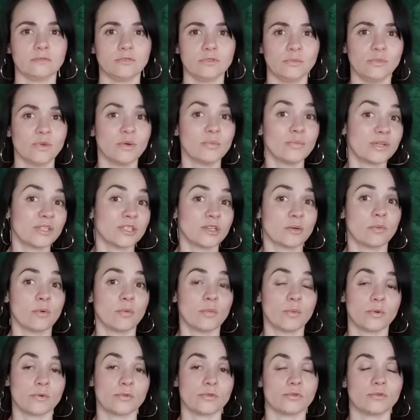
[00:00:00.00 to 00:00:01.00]
w imię bycia po
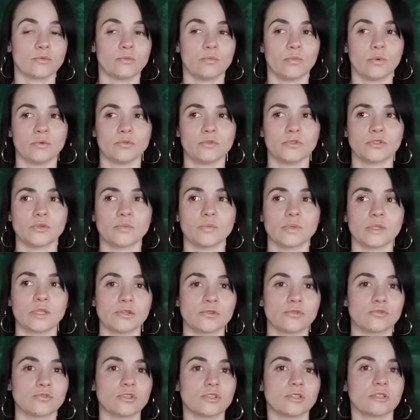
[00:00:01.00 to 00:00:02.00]
prostu, bądź żeby nie
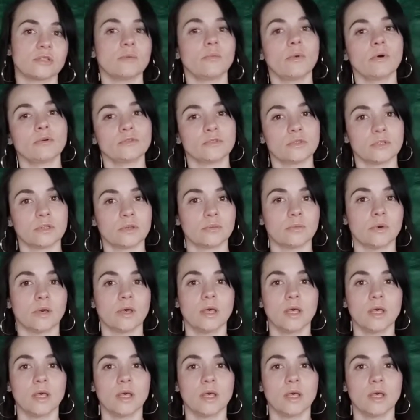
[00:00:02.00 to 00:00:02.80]
czuć się samotnym.